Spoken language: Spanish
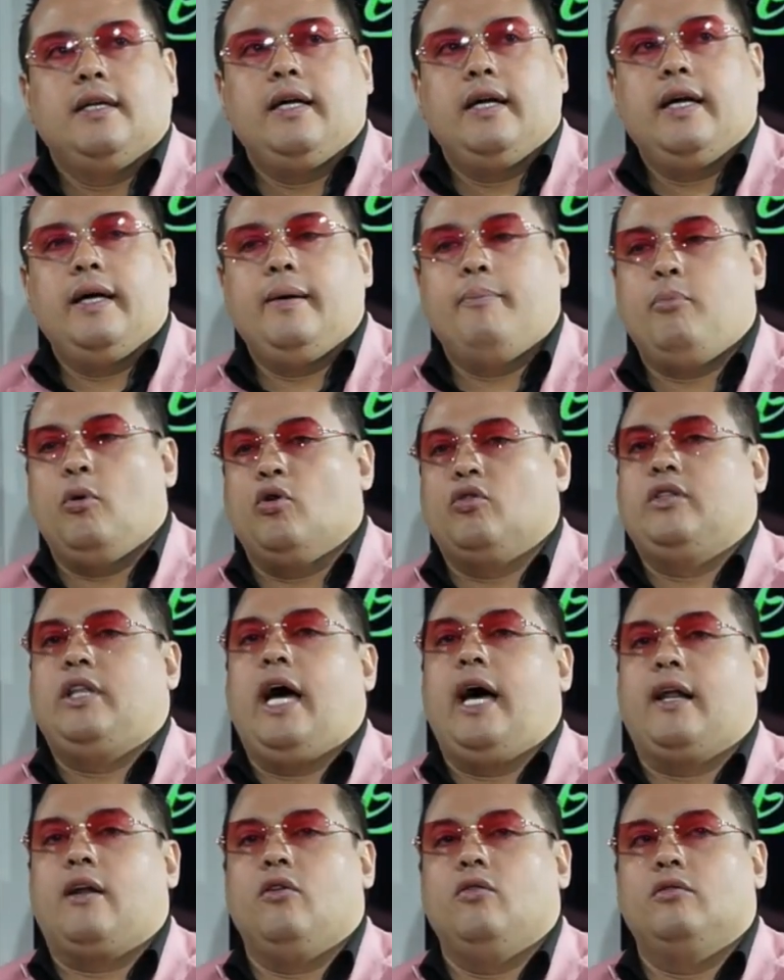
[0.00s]
Eh,
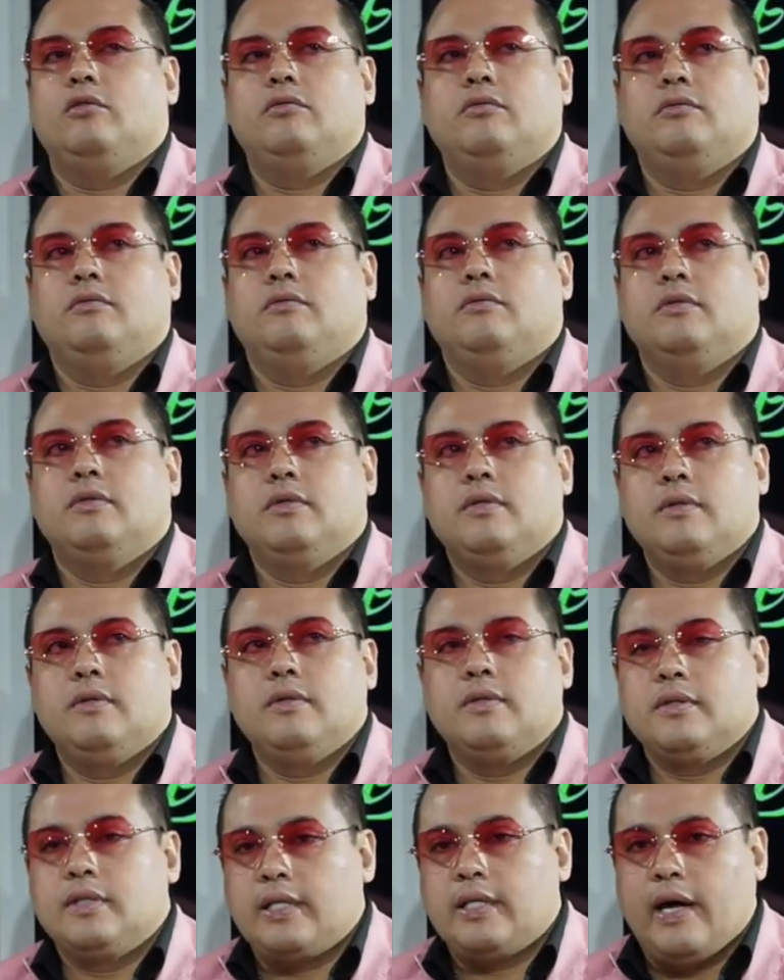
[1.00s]
portarlo,
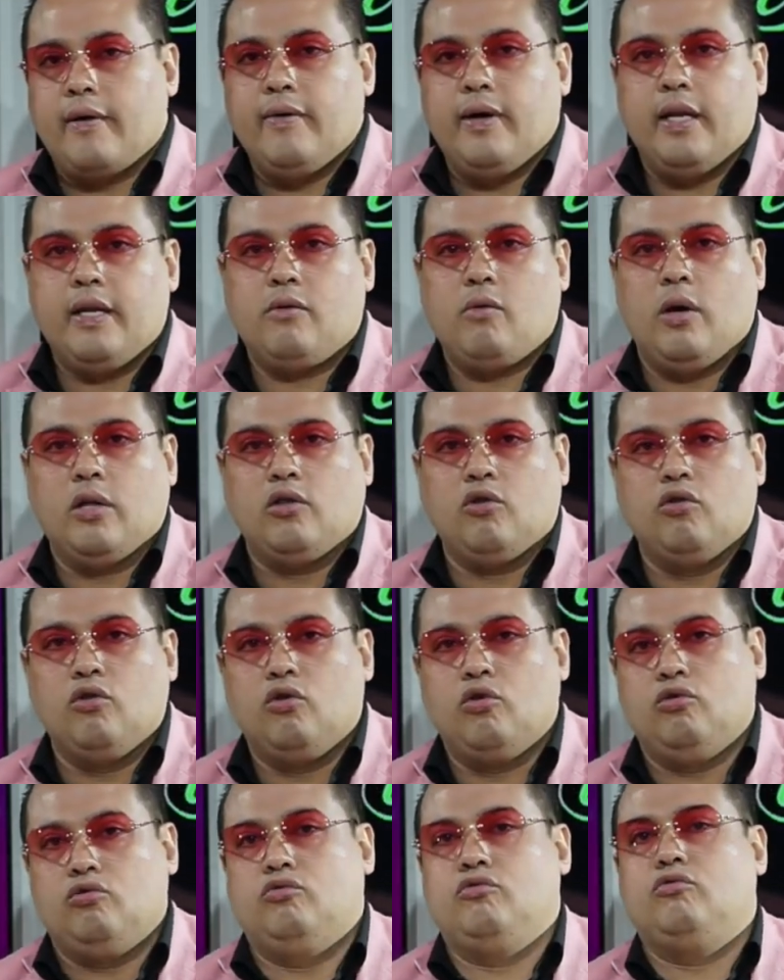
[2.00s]
eh, saber
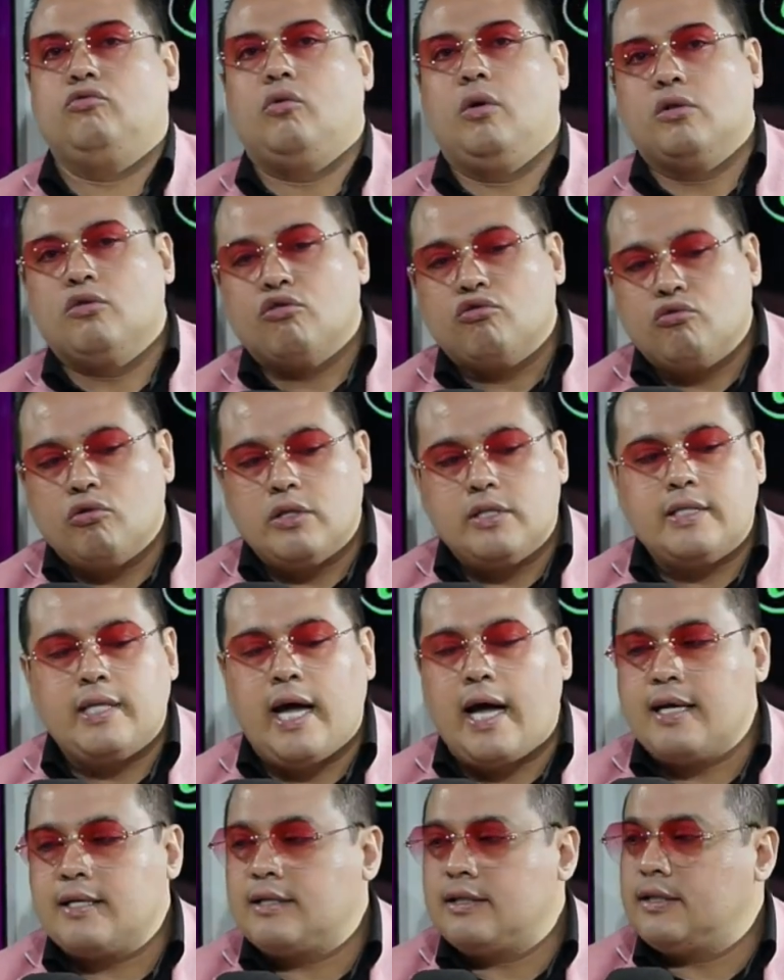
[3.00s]
cuando, cuando tú
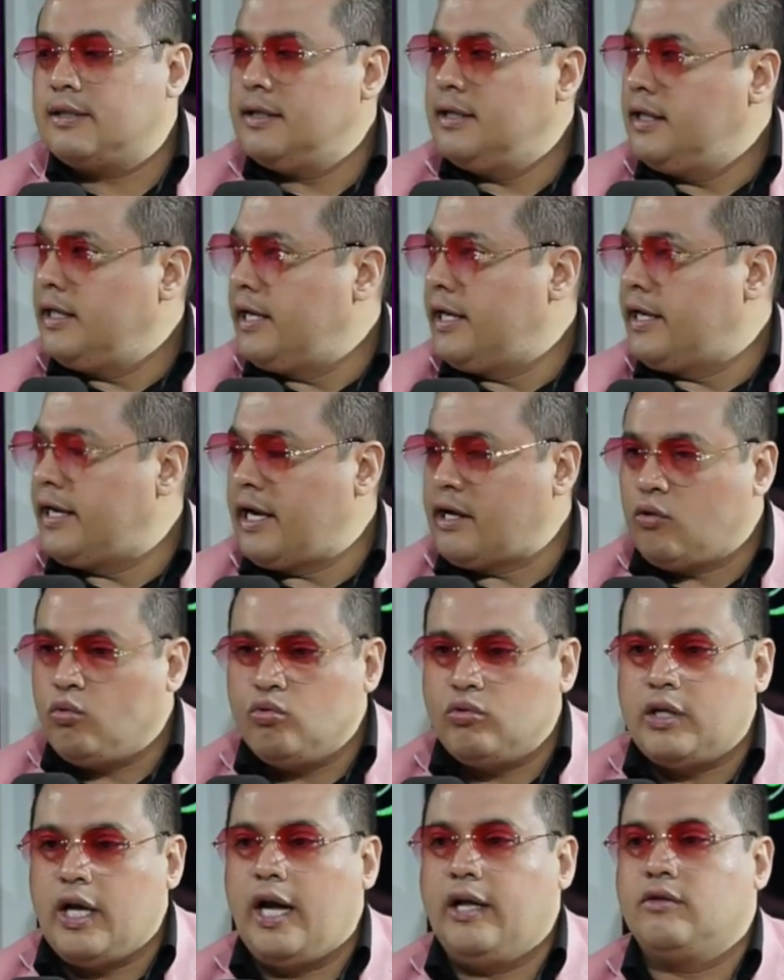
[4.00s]
estás
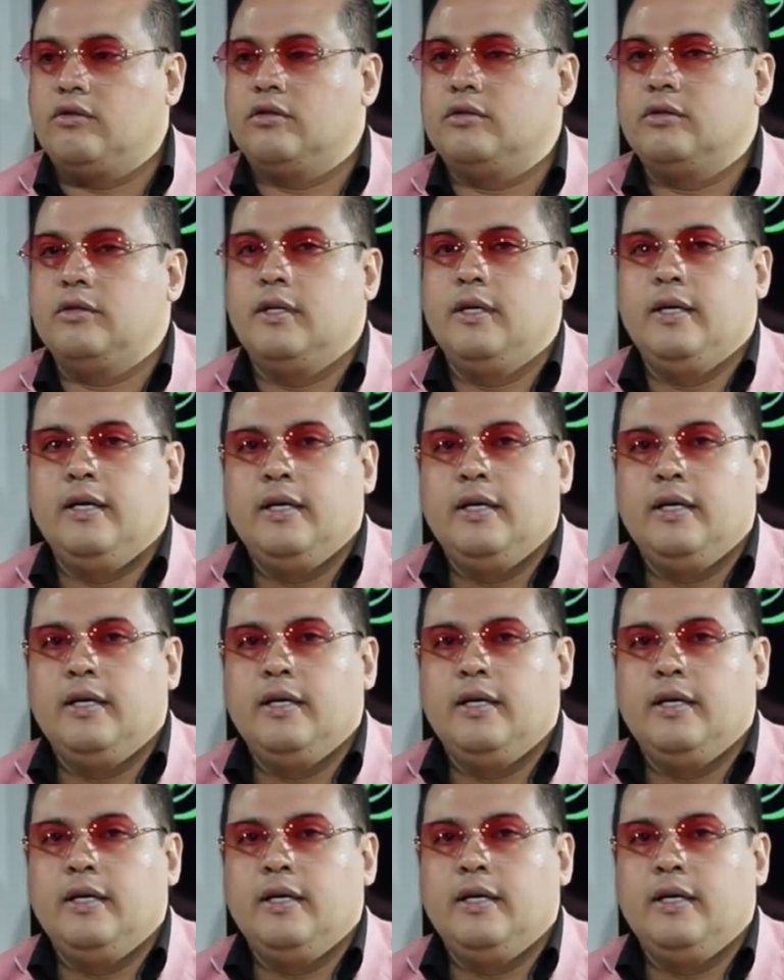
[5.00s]
ejecutando.